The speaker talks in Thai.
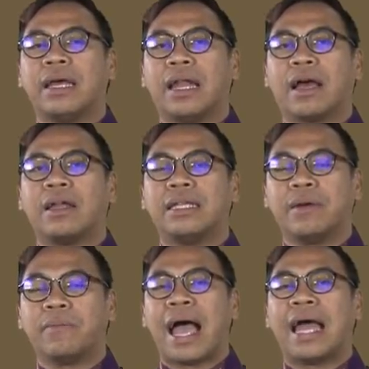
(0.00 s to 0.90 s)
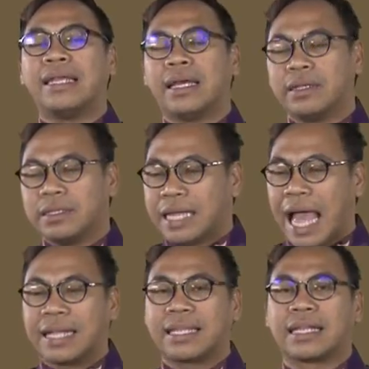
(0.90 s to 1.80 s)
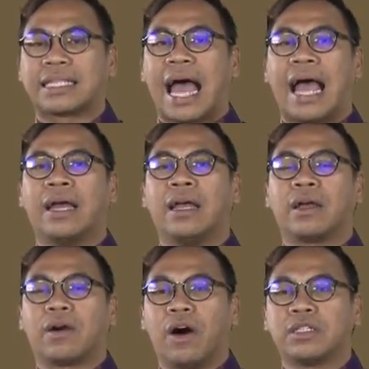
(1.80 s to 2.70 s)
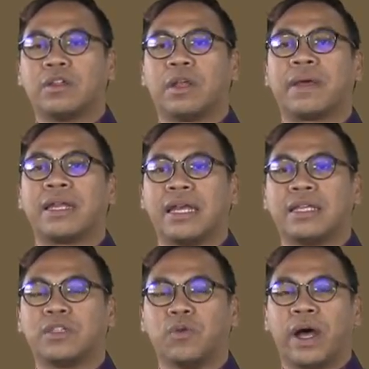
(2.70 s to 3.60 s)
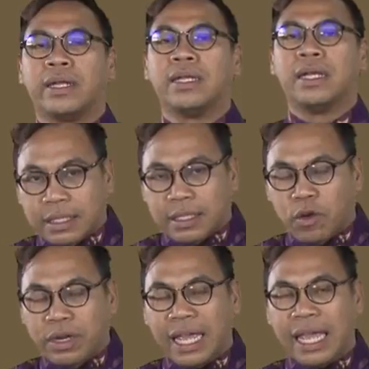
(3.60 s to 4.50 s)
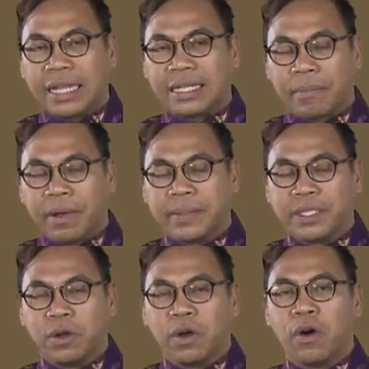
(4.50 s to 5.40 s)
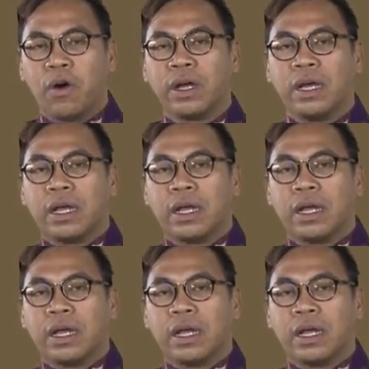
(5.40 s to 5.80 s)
แล้วก็เลี้ยงม้าเลี้ยงช้างต่างๆ ของสมเด็จพระนเรศวรตรงนี้เองจากเมืองพิษณุโลก